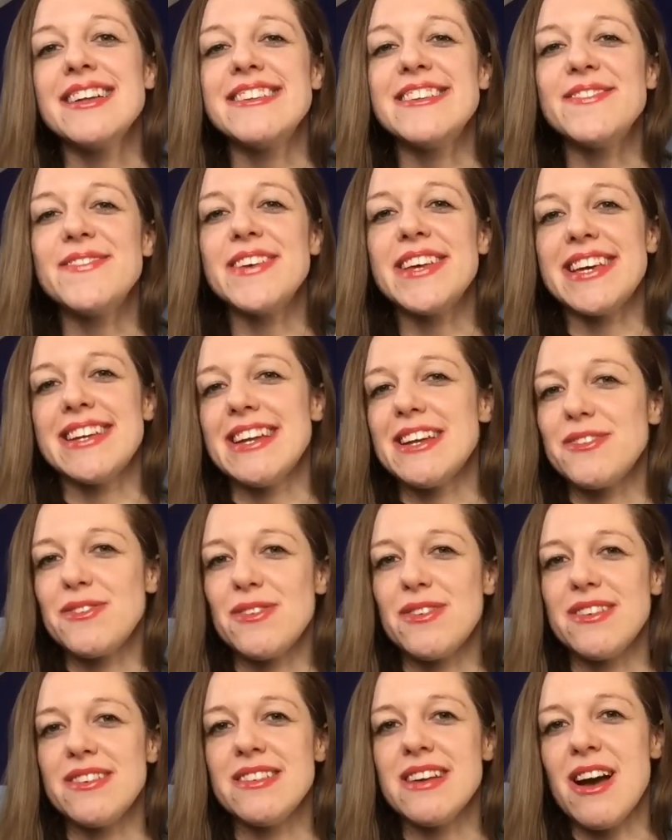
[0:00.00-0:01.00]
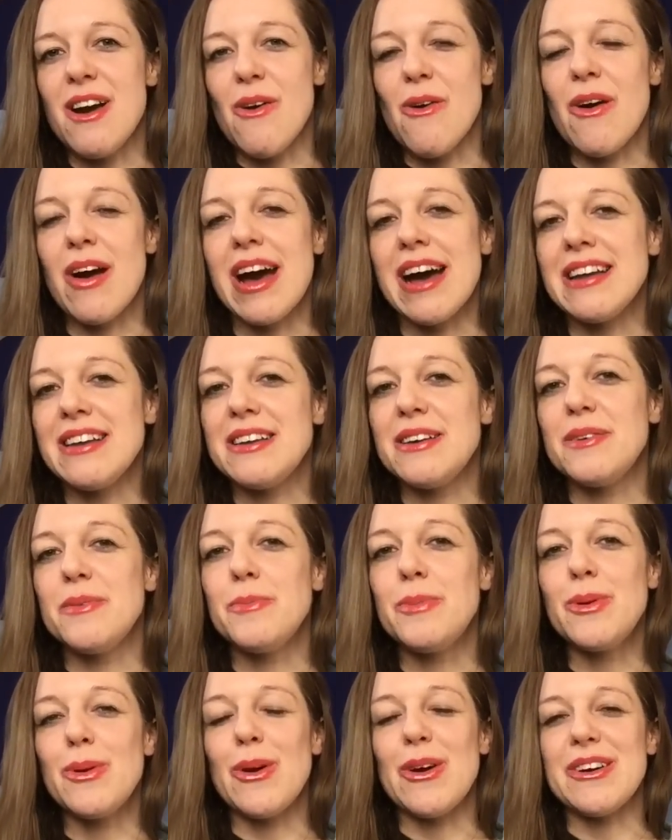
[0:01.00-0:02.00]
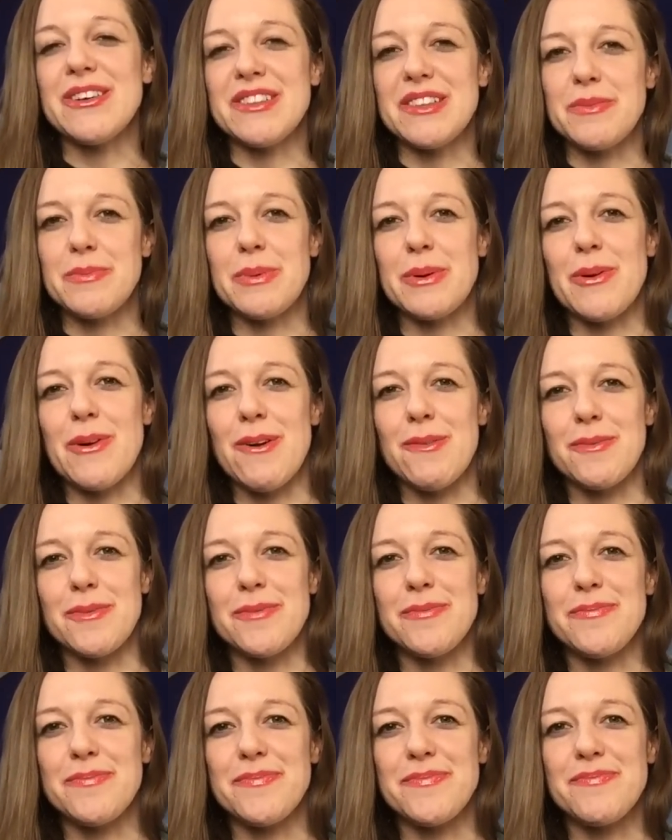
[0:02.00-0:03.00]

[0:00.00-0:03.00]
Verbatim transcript: die wir hier natürlich auch alle beleuchtet bekommen.